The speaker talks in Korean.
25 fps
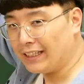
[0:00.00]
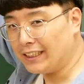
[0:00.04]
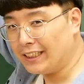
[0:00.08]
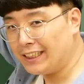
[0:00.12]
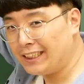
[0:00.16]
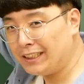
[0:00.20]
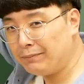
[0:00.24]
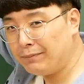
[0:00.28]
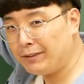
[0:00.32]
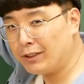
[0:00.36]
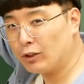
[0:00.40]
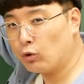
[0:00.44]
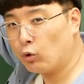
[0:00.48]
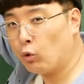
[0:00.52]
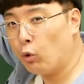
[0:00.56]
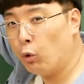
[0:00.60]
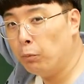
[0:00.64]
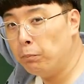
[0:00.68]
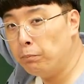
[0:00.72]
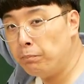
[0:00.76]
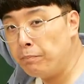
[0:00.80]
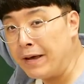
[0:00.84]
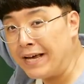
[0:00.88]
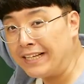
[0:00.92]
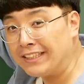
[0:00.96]
이미
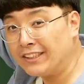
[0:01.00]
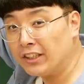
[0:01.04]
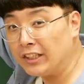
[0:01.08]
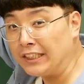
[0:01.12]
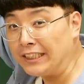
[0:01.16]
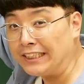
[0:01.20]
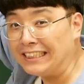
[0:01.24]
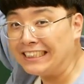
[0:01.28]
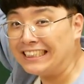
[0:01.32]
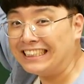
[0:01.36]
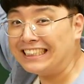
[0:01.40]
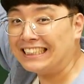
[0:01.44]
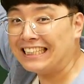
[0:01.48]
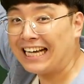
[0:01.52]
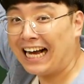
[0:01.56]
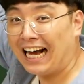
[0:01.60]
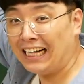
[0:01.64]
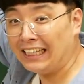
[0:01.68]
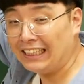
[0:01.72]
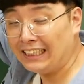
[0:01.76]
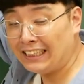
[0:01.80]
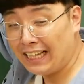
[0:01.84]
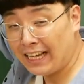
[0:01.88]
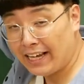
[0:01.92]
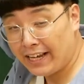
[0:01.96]
곱해져 있는
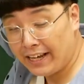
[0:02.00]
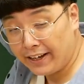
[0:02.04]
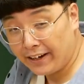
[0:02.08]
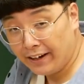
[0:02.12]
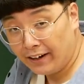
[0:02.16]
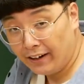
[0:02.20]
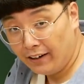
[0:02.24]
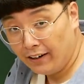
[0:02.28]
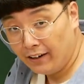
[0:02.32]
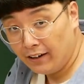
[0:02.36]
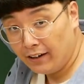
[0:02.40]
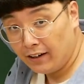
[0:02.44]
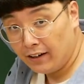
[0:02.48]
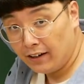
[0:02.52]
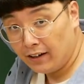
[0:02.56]
상태예요